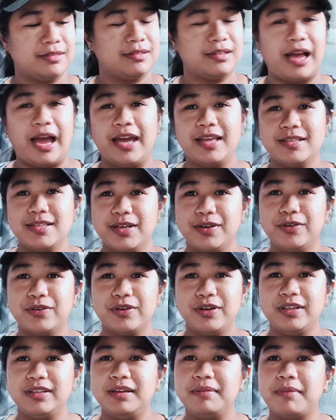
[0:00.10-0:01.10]
kahit siguro
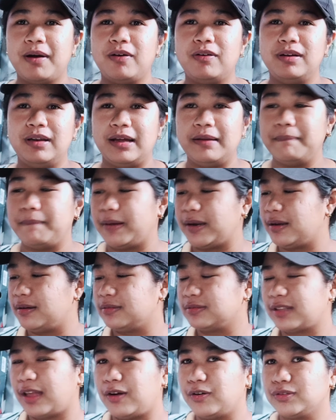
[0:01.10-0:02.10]
hindi maulan,
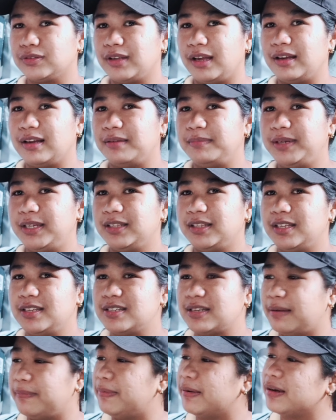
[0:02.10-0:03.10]
parang takot kang gamitin
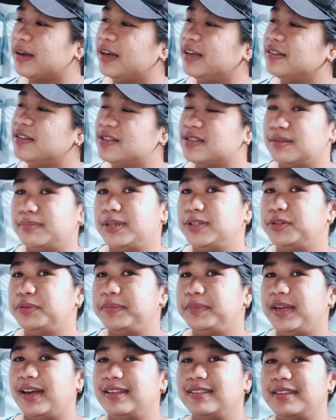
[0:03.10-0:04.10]
siya para hindi siya
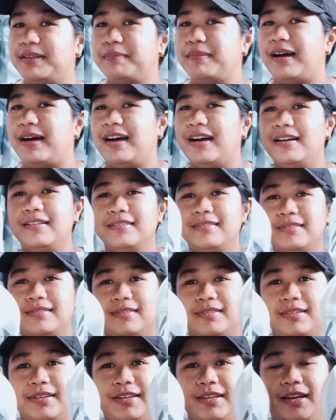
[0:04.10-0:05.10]
madumihan, di ba?
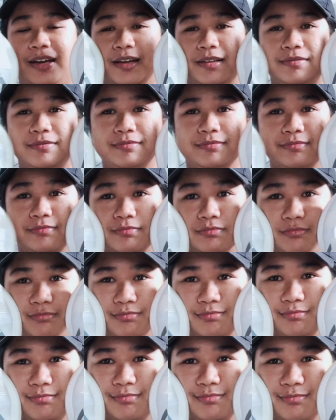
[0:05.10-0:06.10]
Yan.
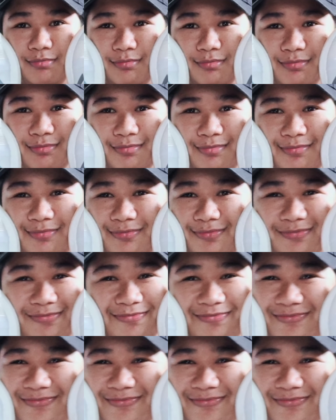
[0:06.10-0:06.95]
Mm.